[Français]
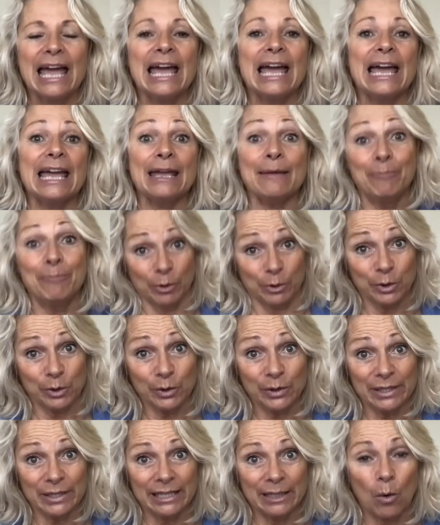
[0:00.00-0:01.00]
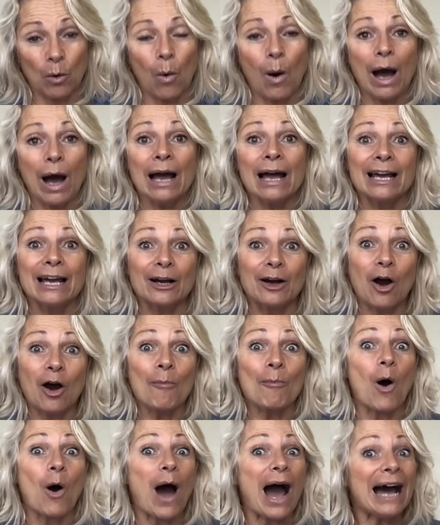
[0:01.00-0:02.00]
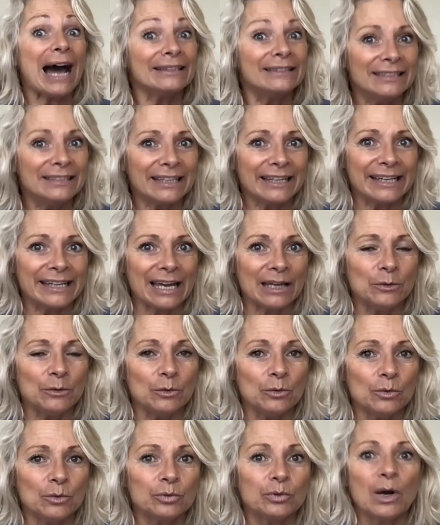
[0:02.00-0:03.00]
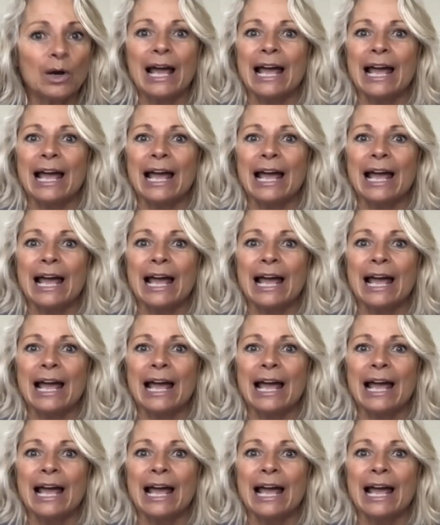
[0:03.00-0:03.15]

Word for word: Et pour ceux qui y croient, comment attirer à nous